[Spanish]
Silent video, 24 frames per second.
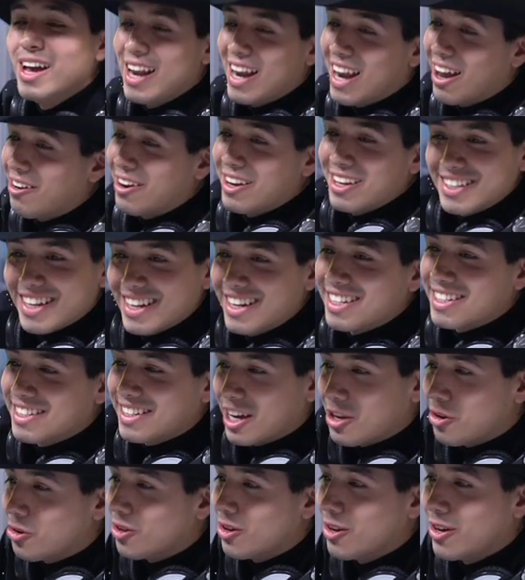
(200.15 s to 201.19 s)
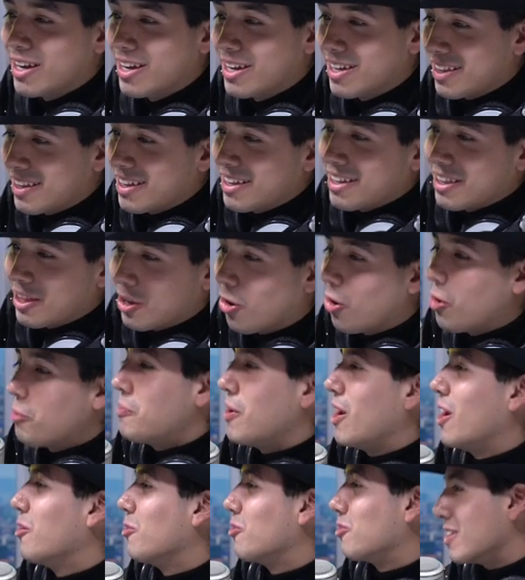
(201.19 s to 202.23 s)
La verdad es que les cayó de, de
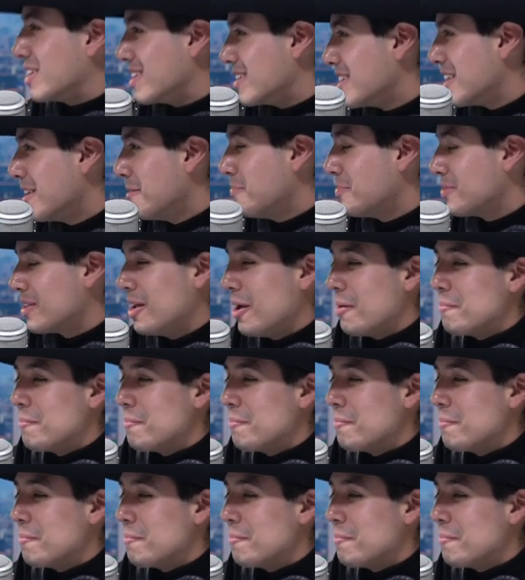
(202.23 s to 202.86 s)
golpe la noticia,